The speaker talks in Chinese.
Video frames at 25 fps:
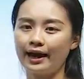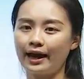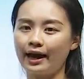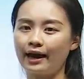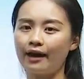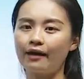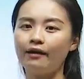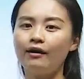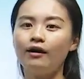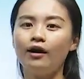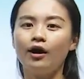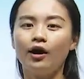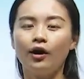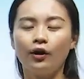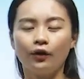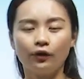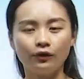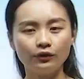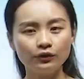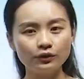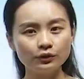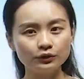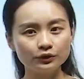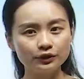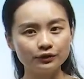好，
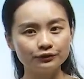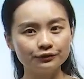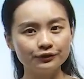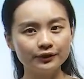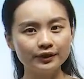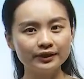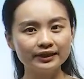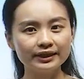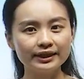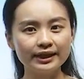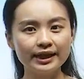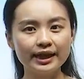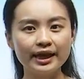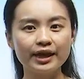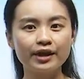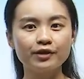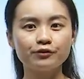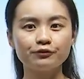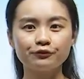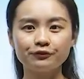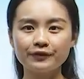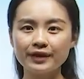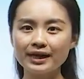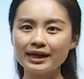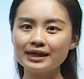红红的枫
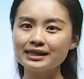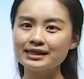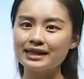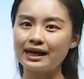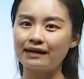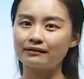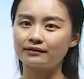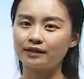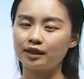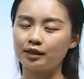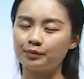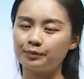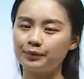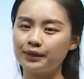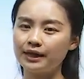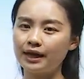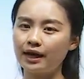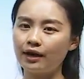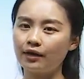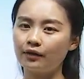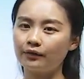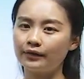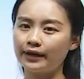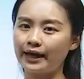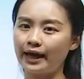叶非常的
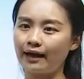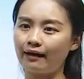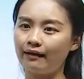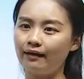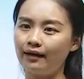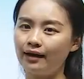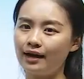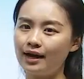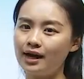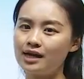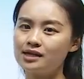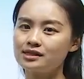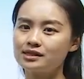漂亮，